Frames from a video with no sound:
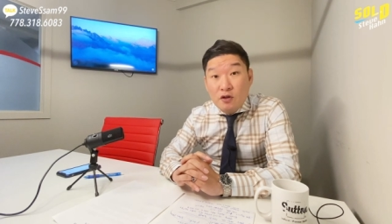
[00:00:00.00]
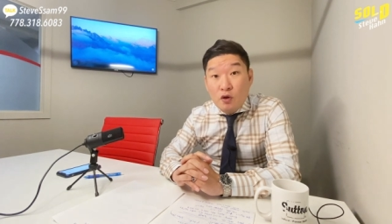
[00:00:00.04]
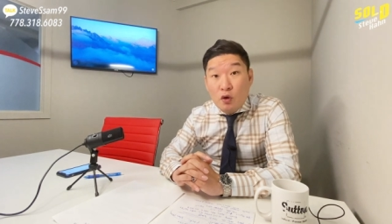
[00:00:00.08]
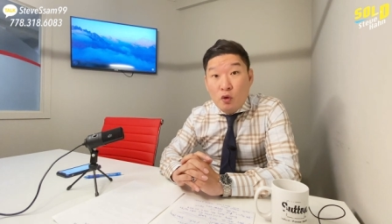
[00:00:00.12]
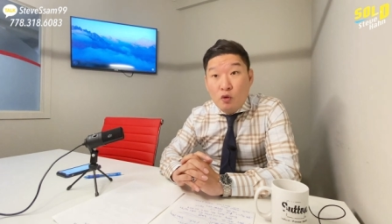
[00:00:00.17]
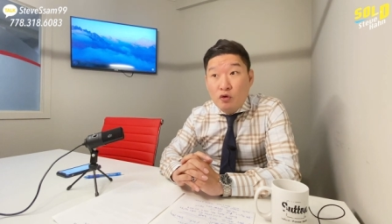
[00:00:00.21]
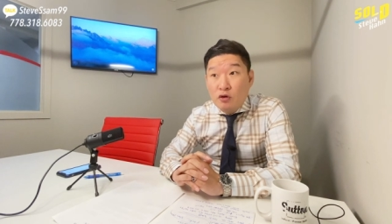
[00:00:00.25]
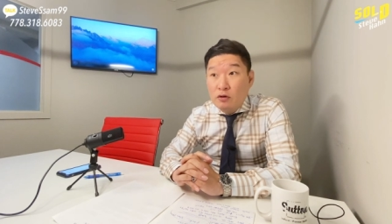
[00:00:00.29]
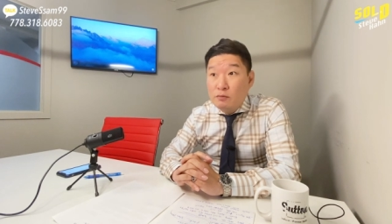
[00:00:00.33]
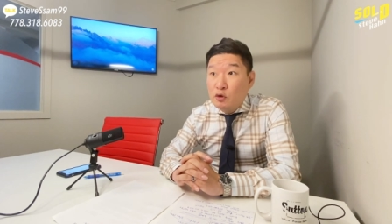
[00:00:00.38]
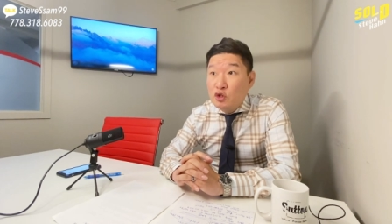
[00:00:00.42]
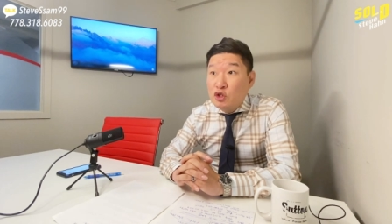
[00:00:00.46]

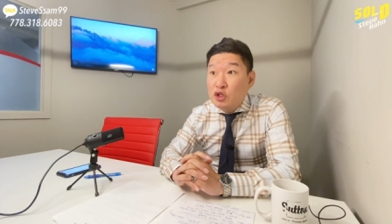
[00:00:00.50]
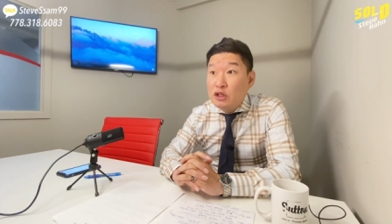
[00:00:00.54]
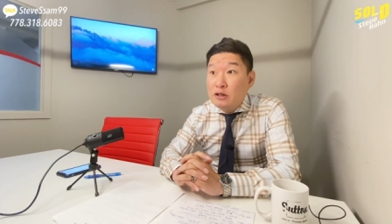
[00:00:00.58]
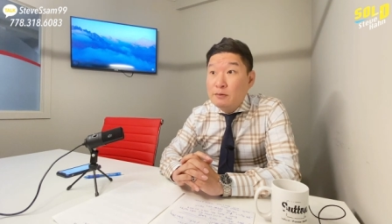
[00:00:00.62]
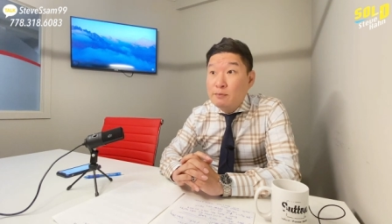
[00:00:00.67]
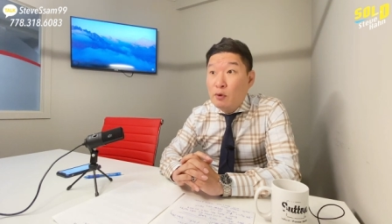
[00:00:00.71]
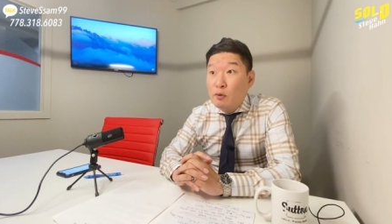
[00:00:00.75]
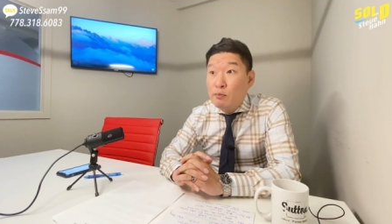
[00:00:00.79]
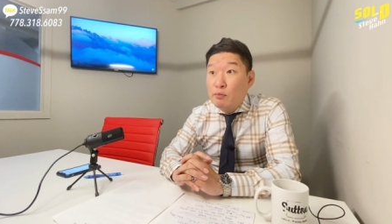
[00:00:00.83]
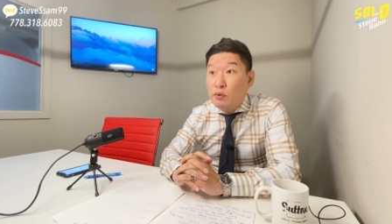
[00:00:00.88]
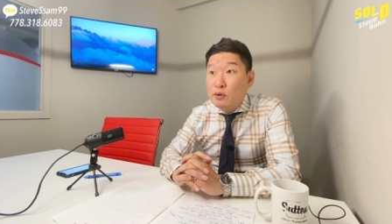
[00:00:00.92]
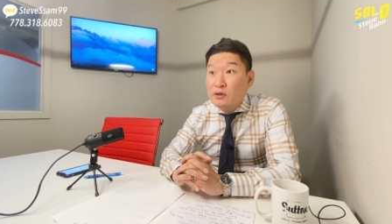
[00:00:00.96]
경우는 뭐
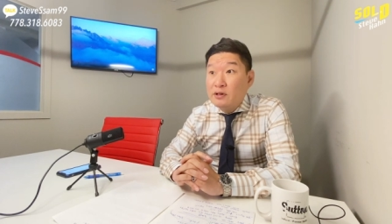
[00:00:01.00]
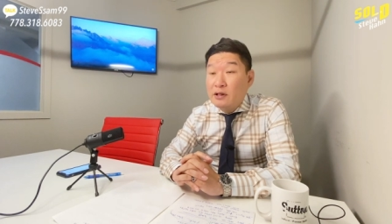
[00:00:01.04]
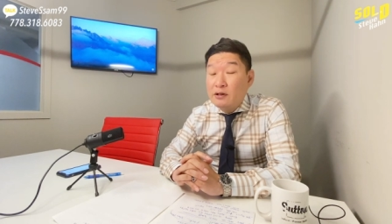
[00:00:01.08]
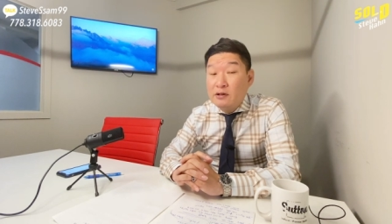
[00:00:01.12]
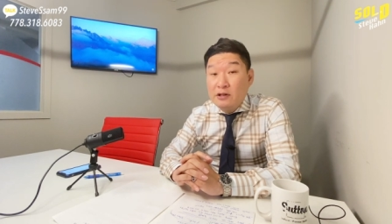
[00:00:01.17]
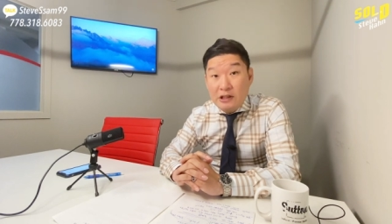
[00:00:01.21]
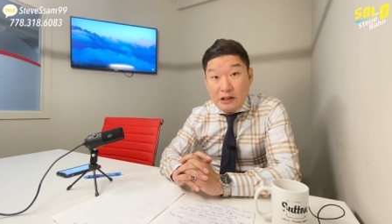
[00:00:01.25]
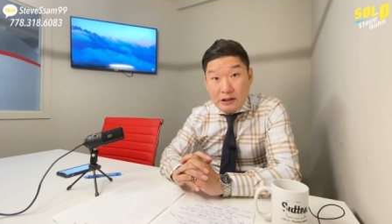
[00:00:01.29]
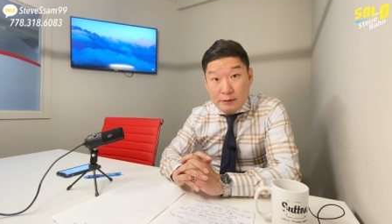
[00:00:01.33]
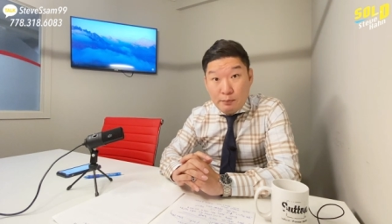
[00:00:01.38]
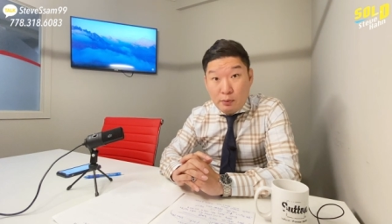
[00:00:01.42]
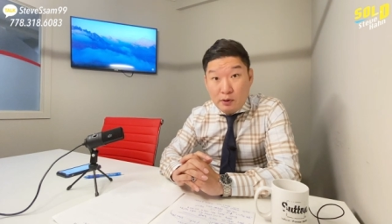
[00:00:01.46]
15%
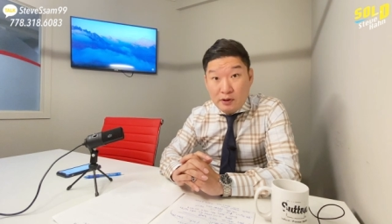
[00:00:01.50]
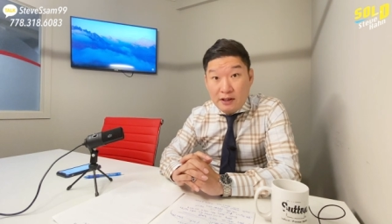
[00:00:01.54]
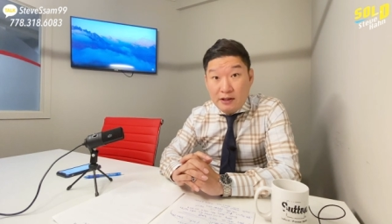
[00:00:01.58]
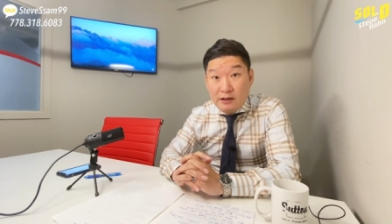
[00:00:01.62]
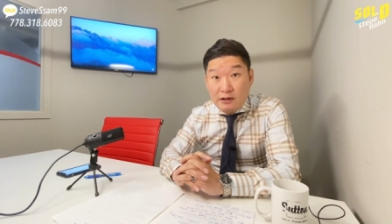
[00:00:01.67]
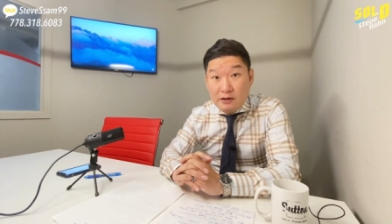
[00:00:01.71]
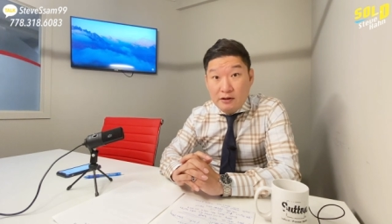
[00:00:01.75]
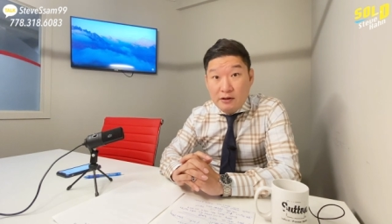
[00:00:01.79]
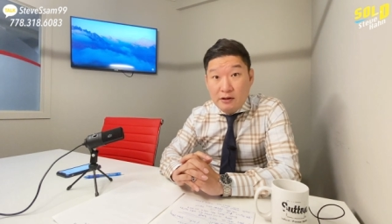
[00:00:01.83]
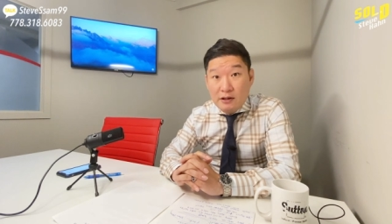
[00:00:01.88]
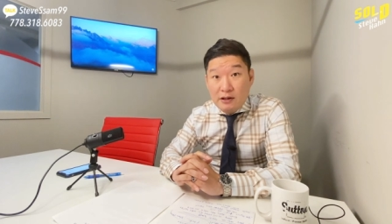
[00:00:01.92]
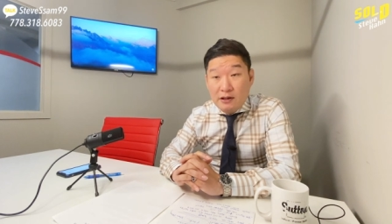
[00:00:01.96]
20%
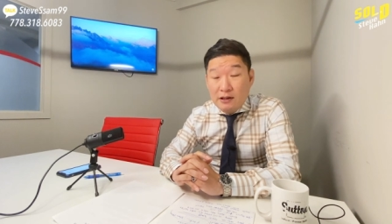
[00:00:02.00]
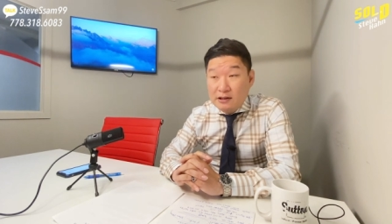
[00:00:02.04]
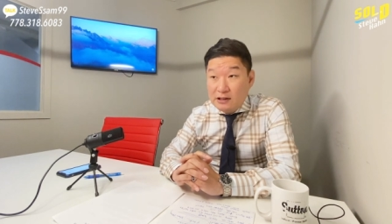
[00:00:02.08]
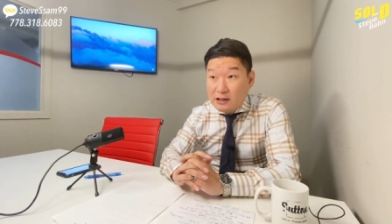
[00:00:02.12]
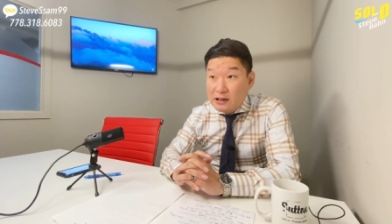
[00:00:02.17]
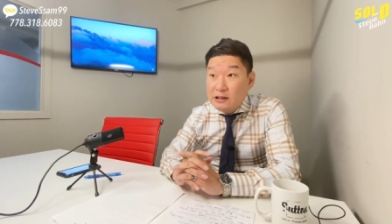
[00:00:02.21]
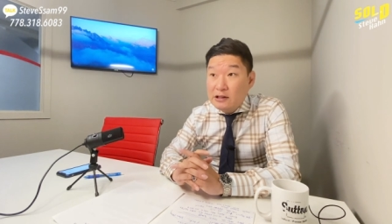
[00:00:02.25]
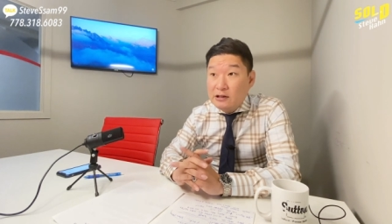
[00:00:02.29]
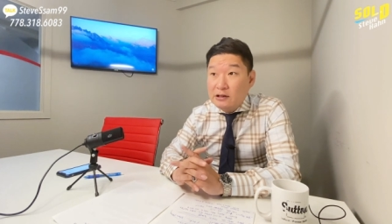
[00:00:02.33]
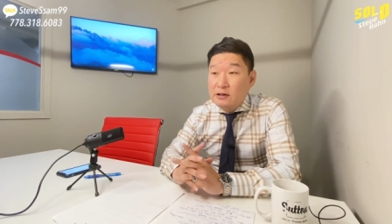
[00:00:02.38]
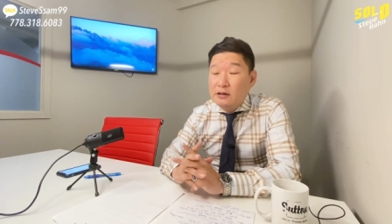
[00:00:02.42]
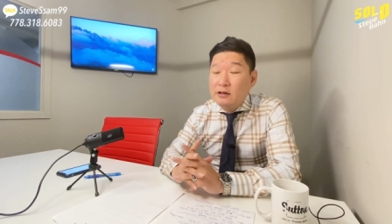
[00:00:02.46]
등등